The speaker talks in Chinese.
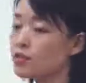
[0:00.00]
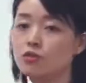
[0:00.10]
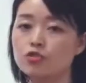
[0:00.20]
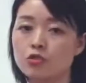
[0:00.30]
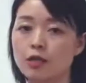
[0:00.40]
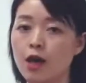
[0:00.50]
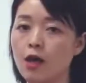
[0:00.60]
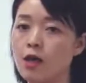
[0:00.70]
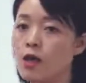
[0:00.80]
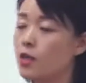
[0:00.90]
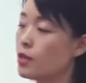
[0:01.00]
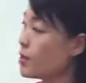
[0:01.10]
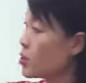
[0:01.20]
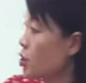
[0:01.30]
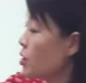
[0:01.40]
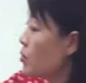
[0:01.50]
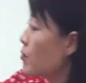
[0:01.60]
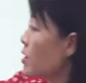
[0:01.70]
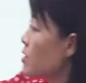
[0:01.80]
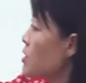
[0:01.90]
性质的。那么这个
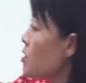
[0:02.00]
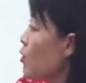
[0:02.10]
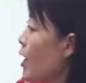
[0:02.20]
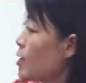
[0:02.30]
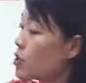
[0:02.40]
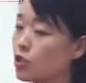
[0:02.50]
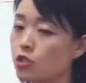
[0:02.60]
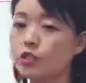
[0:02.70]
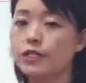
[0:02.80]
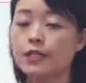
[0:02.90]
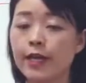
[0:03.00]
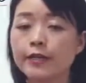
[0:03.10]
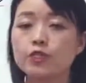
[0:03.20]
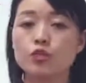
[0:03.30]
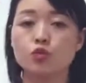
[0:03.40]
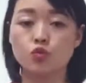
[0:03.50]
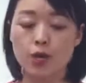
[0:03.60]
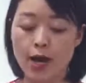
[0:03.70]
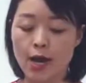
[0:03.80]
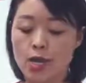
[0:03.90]
名词一的话呢，指的是一类事
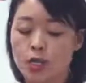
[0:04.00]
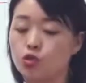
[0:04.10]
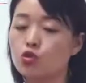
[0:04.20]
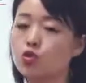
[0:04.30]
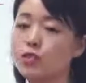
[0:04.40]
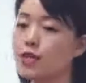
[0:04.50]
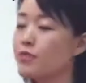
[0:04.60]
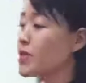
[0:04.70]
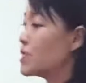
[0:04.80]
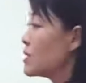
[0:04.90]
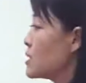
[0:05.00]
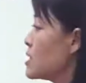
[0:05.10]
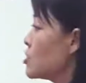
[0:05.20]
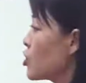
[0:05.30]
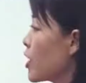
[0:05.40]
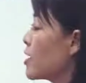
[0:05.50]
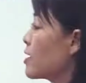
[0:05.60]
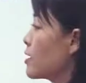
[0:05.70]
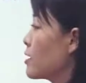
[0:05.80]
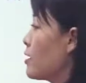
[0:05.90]
物啊，就是说在名词一这
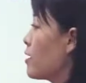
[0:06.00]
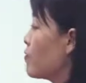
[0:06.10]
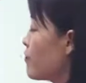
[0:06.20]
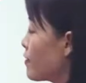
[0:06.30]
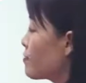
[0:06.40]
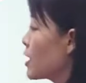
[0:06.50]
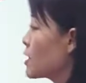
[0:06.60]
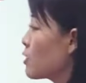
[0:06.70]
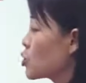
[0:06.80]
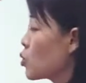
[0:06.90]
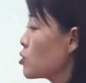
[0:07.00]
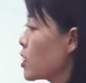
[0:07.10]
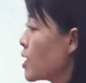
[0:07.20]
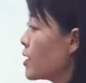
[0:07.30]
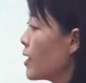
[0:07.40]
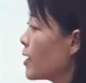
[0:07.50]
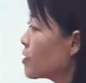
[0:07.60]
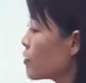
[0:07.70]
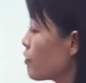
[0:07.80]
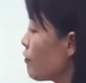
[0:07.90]
一个范围当中，这一
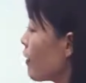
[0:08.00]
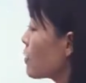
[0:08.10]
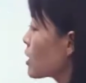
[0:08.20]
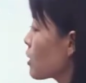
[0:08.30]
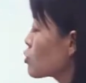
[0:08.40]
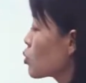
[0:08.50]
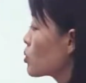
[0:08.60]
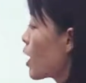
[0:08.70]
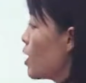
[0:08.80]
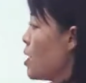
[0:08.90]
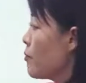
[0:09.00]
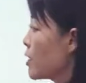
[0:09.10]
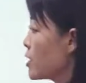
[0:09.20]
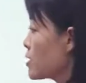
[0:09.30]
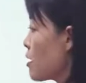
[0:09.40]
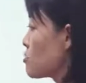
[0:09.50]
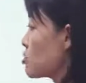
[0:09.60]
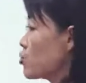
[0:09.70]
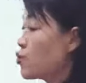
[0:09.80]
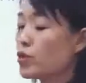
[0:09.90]
类的范围当中呢，名词二
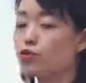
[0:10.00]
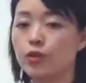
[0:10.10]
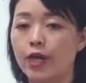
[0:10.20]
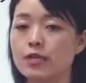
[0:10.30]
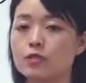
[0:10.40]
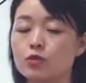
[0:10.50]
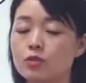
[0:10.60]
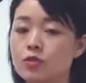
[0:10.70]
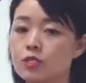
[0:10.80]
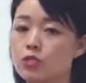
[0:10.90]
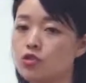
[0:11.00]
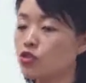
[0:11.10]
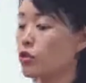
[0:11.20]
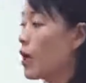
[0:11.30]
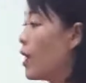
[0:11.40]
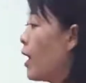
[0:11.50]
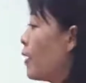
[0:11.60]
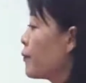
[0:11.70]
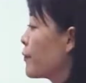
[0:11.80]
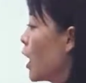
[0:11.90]
是最具该形容词性质的
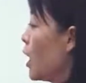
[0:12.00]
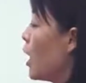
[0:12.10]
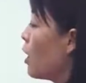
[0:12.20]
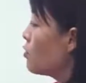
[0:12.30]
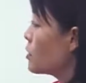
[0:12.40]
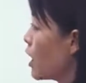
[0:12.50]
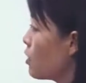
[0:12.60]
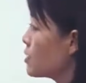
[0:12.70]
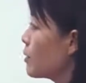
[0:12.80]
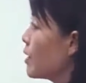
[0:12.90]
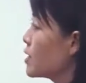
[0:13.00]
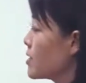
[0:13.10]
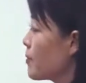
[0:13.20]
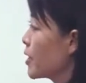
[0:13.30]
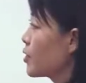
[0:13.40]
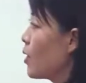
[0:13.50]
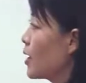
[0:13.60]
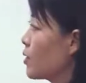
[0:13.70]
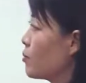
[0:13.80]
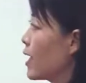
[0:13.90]
啊。好，然后那么下面的
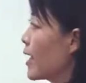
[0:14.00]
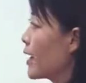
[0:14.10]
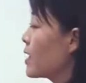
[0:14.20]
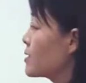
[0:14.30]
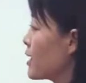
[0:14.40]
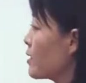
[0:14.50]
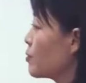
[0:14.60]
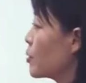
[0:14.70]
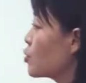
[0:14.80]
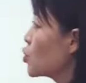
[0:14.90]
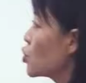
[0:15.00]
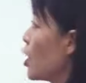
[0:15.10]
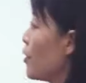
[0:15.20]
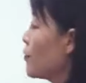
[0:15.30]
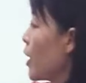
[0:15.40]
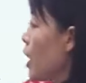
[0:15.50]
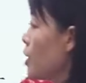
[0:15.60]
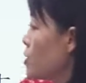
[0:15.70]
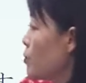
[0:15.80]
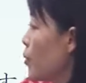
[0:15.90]
话呢，我们来看一下，比如说
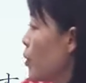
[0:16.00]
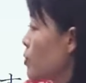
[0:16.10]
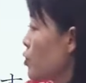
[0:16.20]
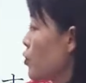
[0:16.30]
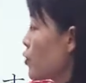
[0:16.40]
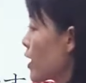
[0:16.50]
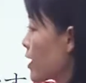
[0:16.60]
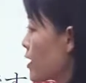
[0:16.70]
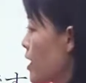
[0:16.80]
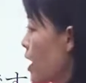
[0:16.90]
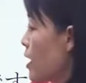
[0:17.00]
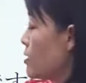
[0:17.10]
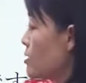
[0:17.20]
sports no n a g a d